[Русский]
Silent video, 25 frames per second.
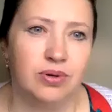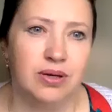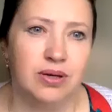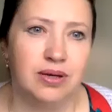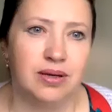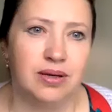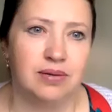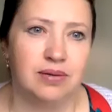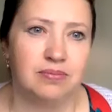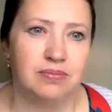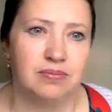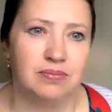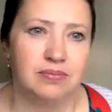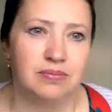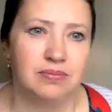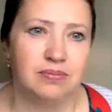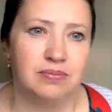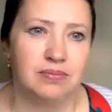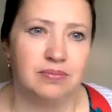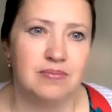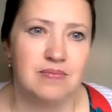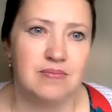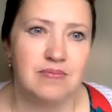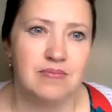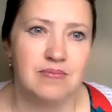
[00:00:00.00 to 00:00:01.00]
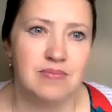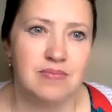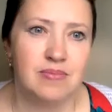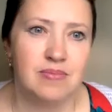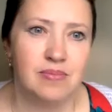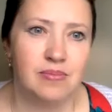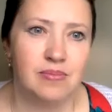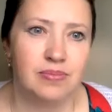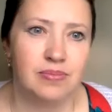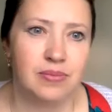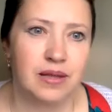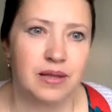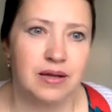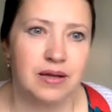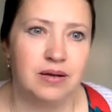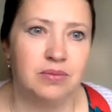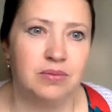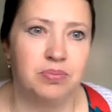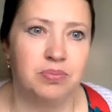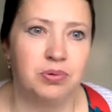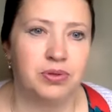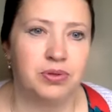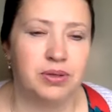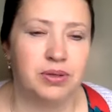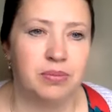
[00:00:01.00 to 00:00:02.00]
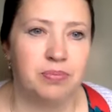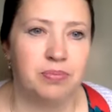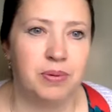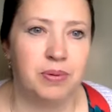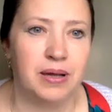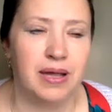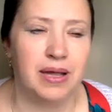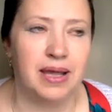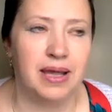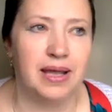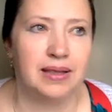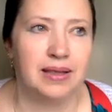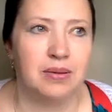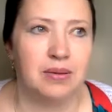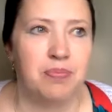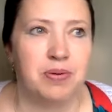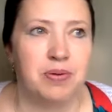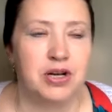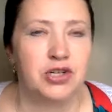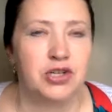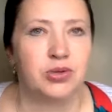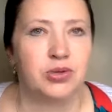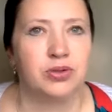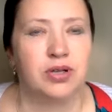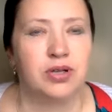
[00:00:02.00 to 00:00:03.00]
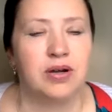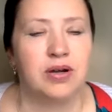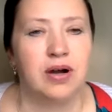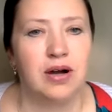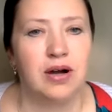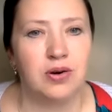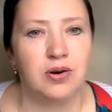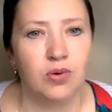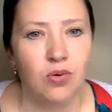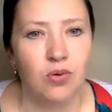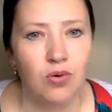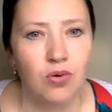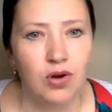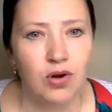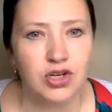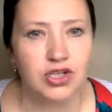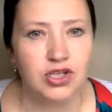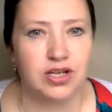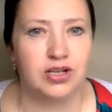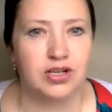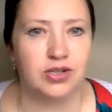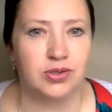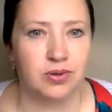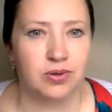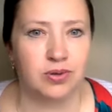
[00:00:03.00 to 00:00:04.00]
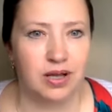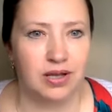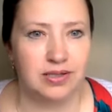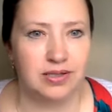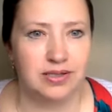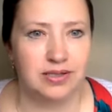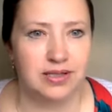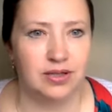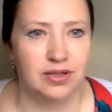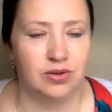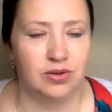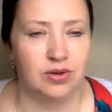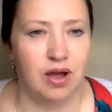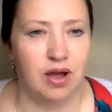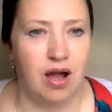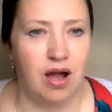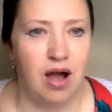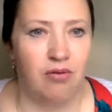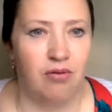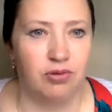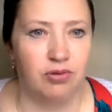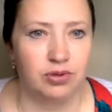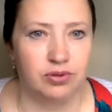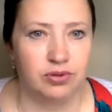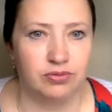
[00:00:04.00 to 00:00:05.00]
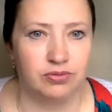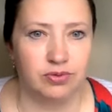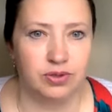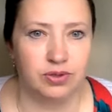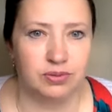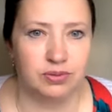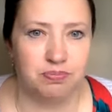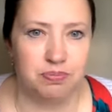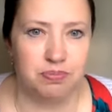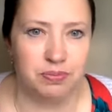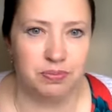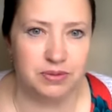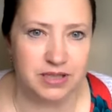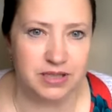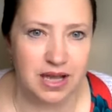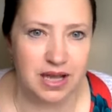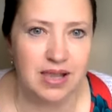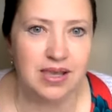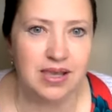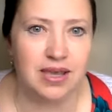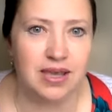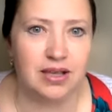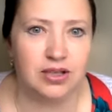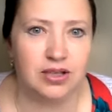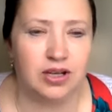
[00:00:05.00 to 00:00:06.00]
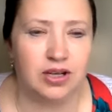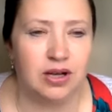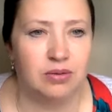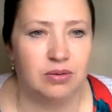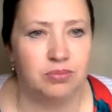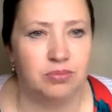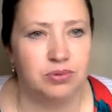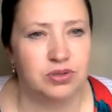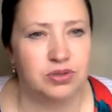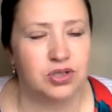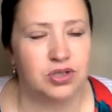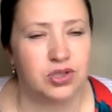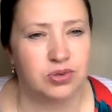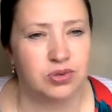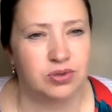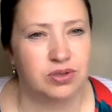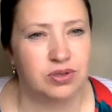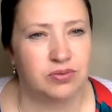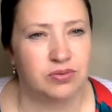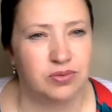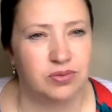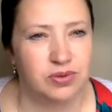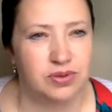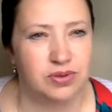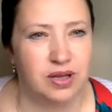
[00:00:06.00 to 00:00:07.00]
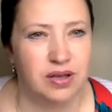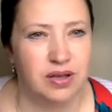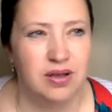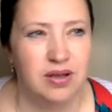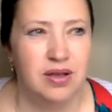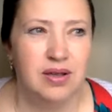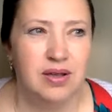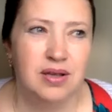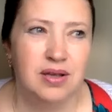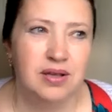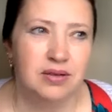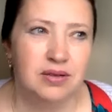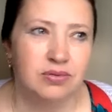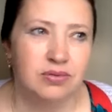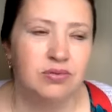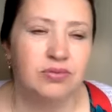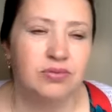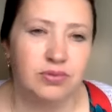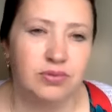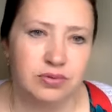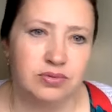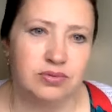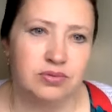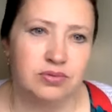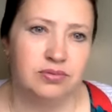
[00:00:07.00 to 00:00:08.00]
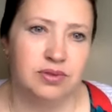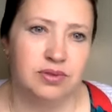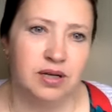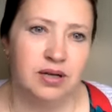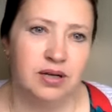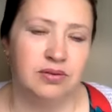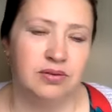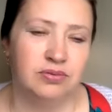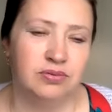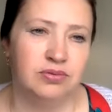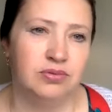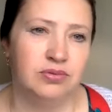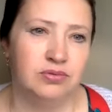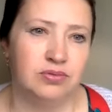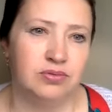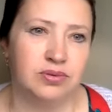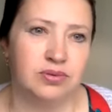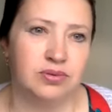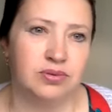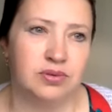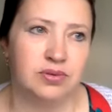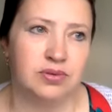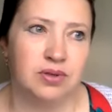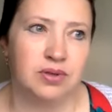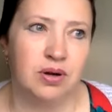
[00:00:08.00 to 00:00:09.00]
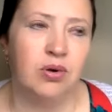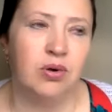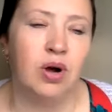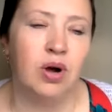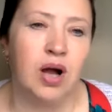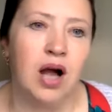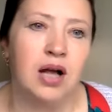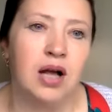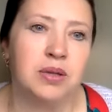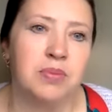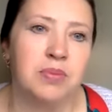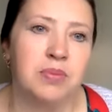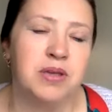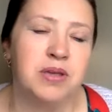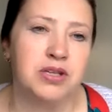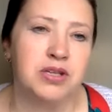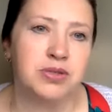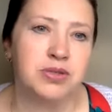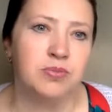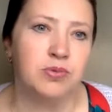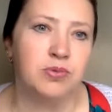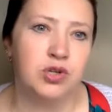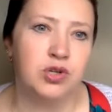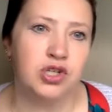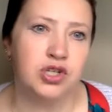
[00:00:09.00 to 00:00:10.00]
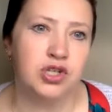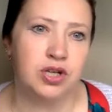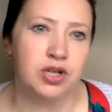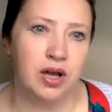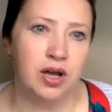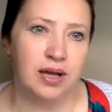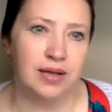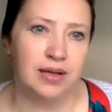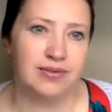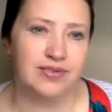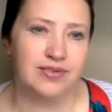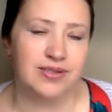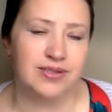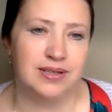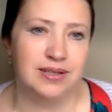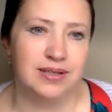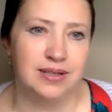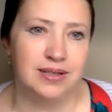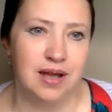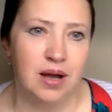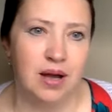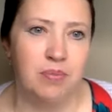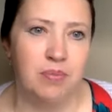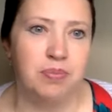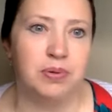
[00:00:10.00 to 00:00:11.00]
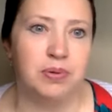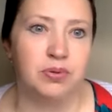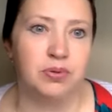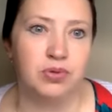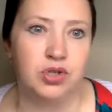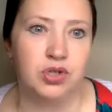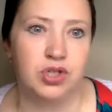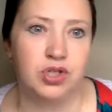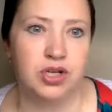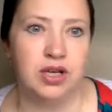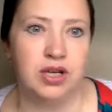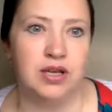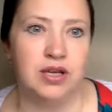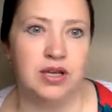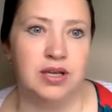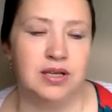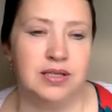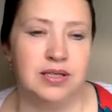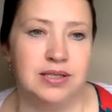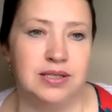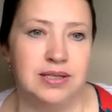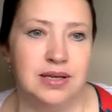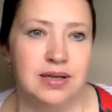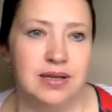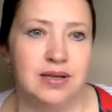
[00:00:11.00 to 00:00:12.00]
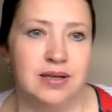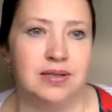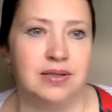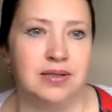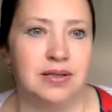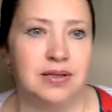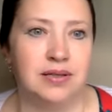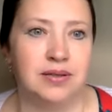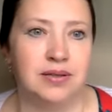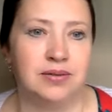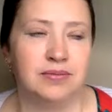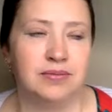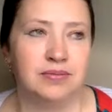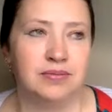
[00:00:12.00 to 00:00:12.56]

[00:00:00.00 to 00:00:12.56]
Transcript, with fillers: ли. Угу. Как будто бы это про что-то хорошее, что я делаю, а вот, вот деньги это как будто что-то вот, да, ну вот, да, ну вот, как-то меня смущает всегда получение денег.